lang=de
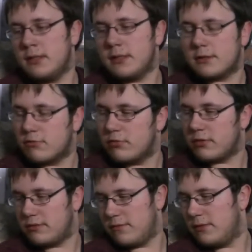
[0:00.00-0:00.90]

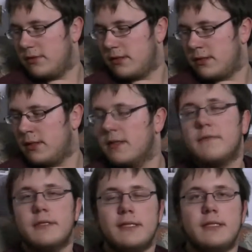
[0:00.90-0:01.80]
zuhören wollt,
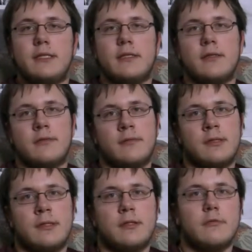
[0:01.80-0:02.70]
wenn ich
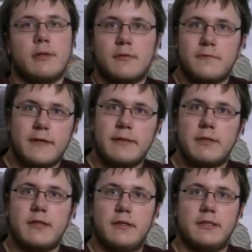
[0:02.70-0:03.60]
über
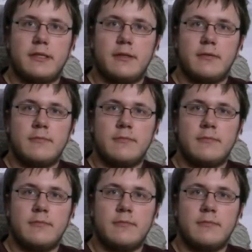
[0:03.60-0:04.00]
Weimar erzähle.